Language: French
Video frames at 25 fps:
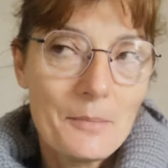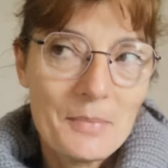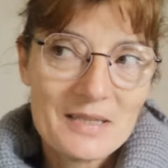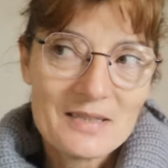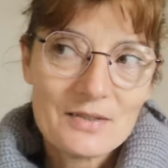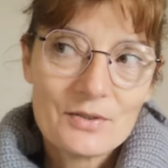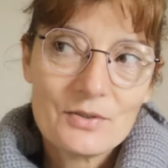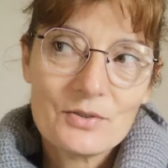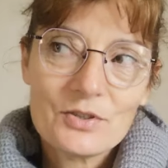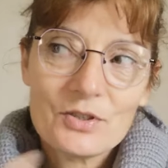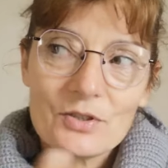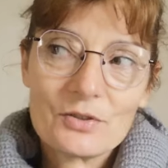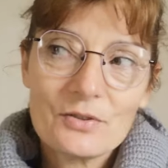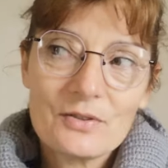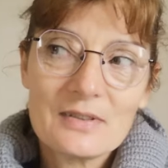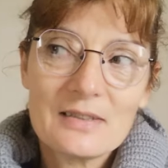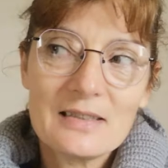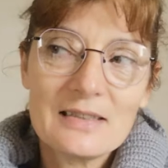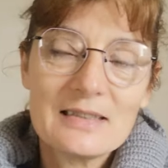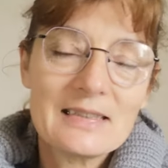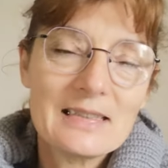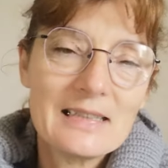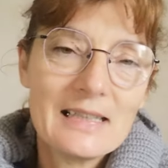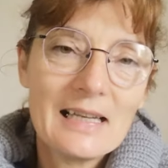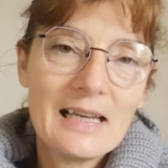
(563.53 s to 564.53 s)
Parce que
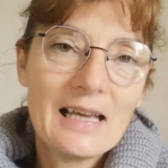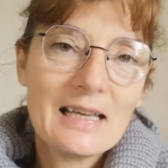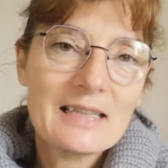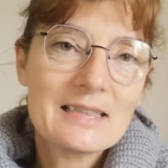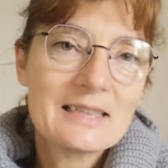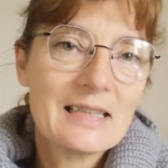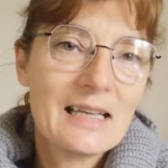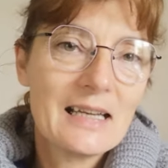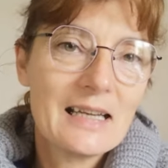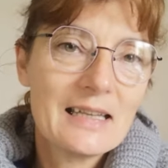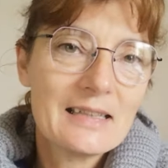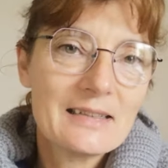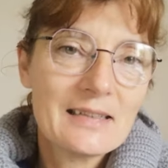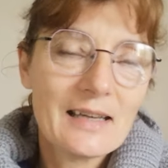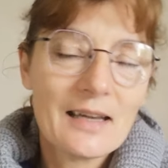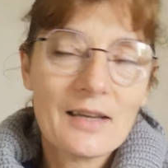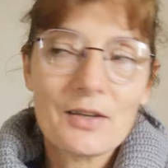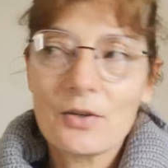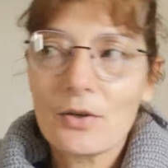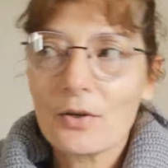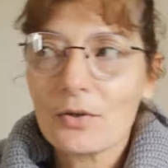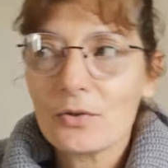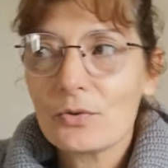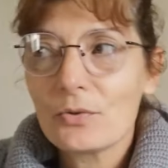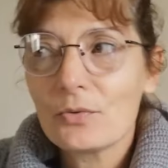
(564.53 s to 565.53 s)
chanter, c'est à
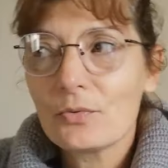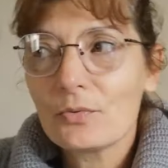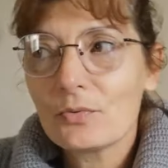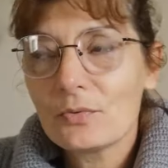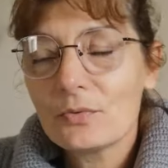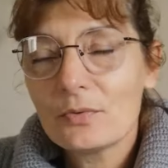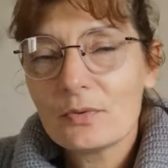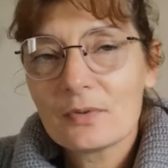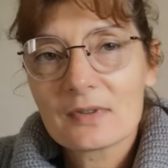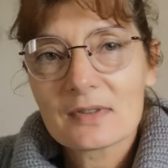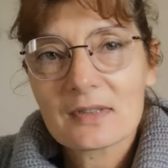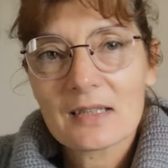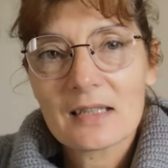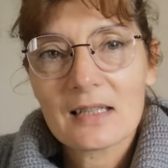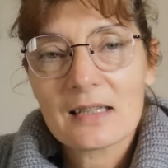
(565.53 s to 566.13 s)
l'intérieur de vous.